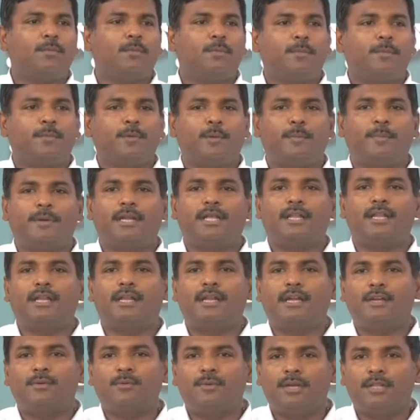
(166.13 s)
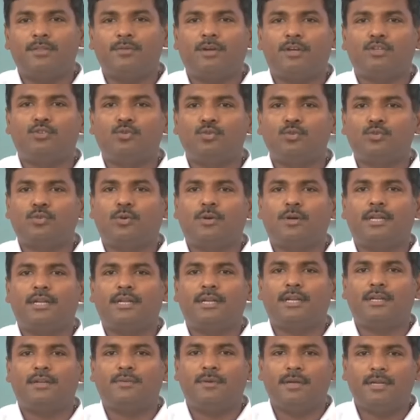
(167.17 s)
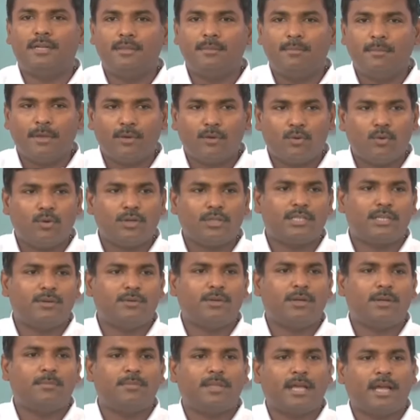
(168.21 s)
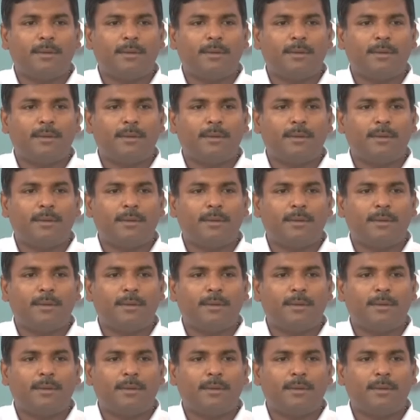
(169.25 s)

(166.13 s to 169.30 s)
ఉపయోగపడాలనేటువంటిది వారు చూసుకోవాలనేటువంటిది మేము కోరుతా ఉన్నాం